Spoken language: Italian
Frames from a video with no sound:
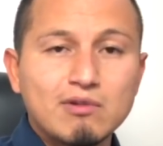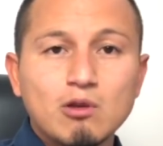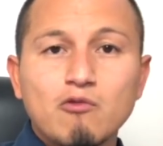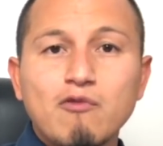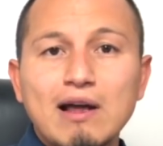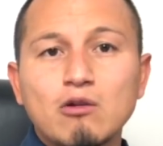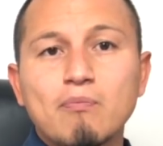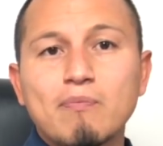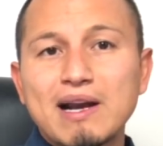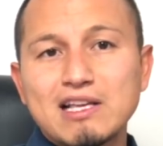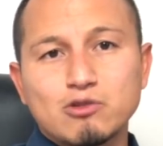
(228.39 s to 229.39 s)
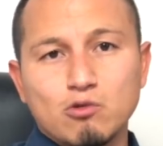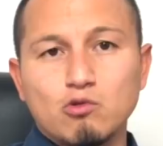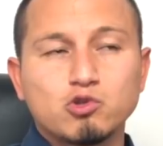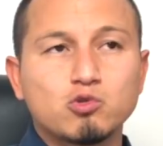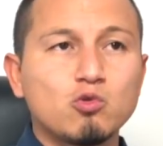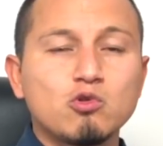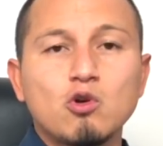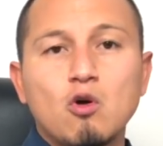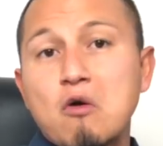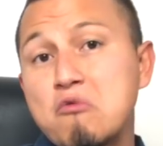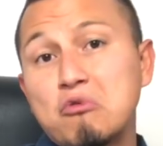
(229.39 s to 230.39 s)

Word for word: quindi lo fanno preso lo studio,